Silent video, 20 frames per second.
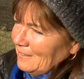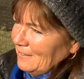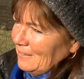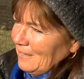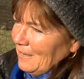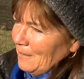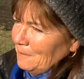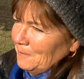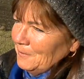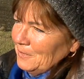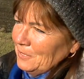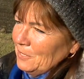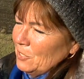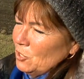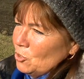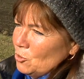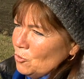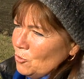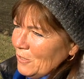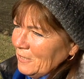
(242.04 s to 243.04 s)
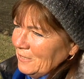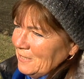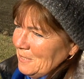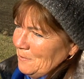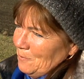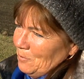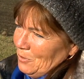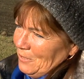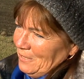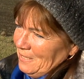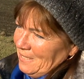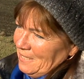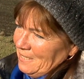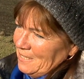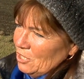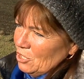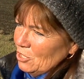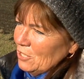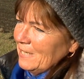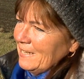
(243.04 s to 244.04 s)
haben da die Schüler des
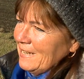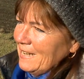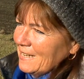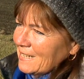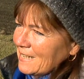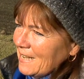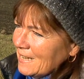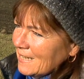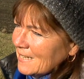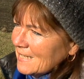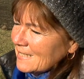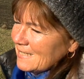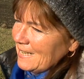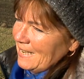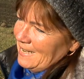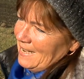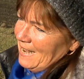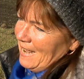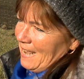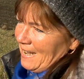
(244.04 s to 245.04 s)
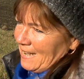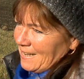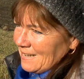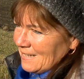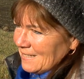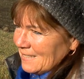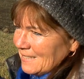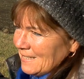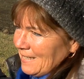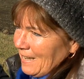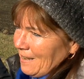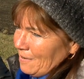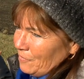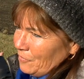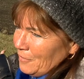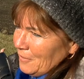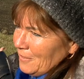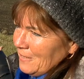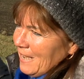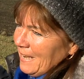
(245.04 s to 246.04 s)
polytechnischen Lehrganges eine
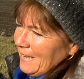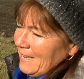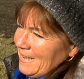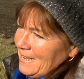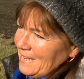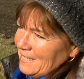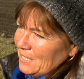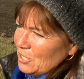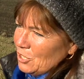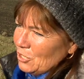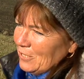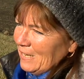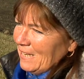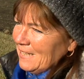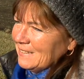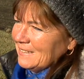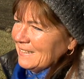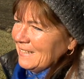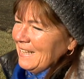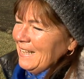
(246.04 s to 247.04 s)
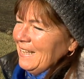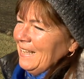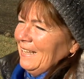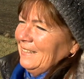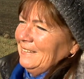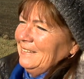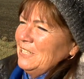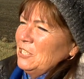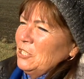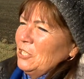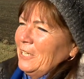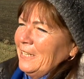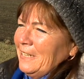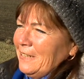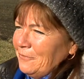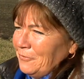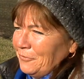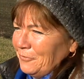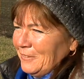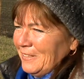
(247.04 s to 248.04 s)
Eingangstafel hergestellt. Die
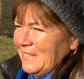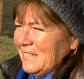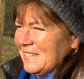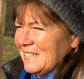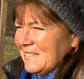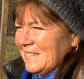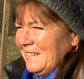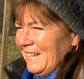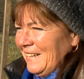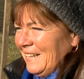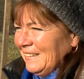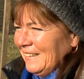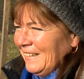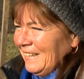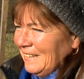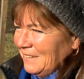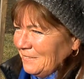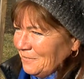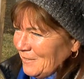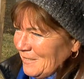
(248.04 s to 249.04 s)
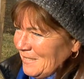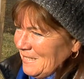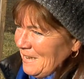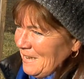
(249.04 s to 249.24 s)
Schrift ist leider etwas